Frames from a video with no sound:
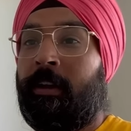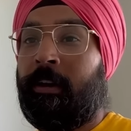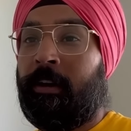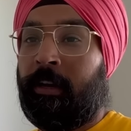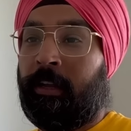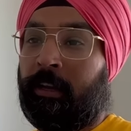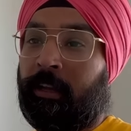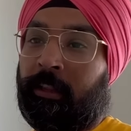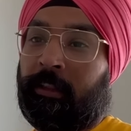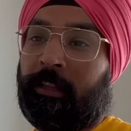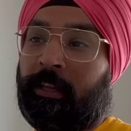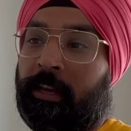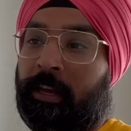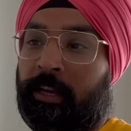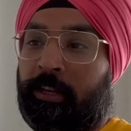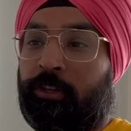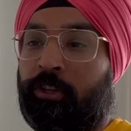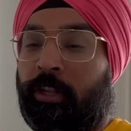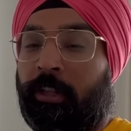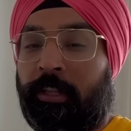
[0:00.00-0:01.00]
निकलते
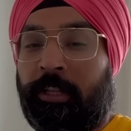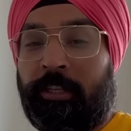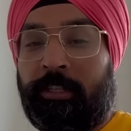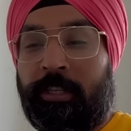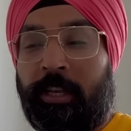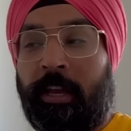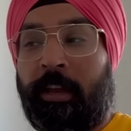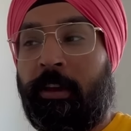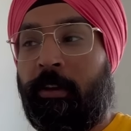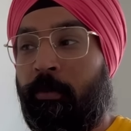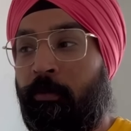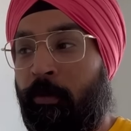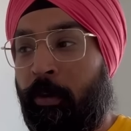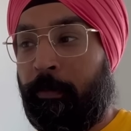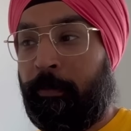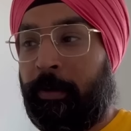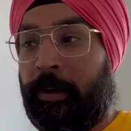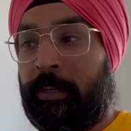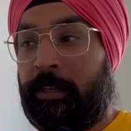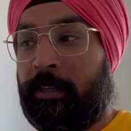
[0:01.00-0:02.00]
हैं जल्दी से
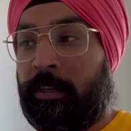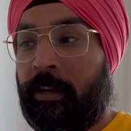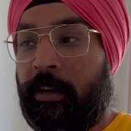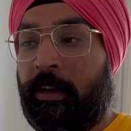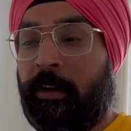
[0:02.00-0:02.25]
वापस